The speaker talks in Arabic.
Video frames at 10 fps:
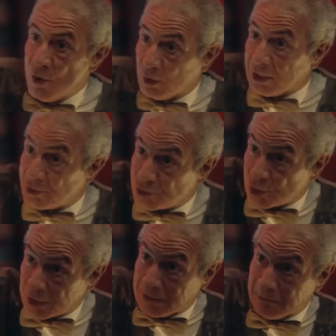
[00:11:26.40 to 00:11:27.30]
ولا نص
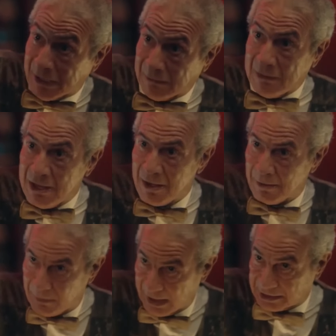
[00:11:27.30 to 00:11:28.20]
كلمه
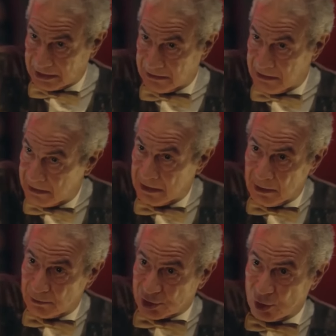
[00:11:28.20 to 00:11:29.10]
بعدين
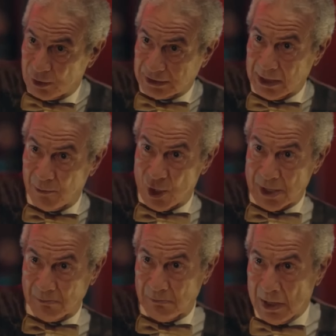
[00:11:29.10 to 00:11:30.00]
مش هو ده
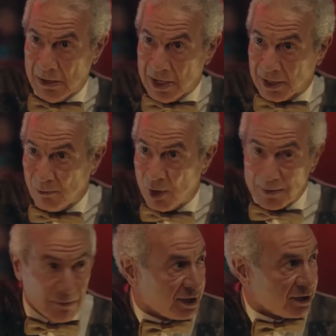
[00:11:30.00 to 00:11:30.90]
المهم
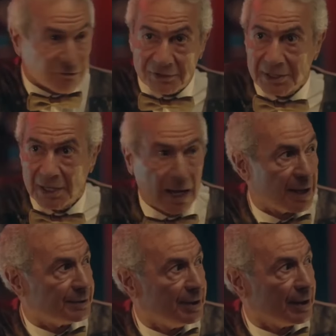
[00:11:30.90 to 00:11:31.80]
المهم ان في حد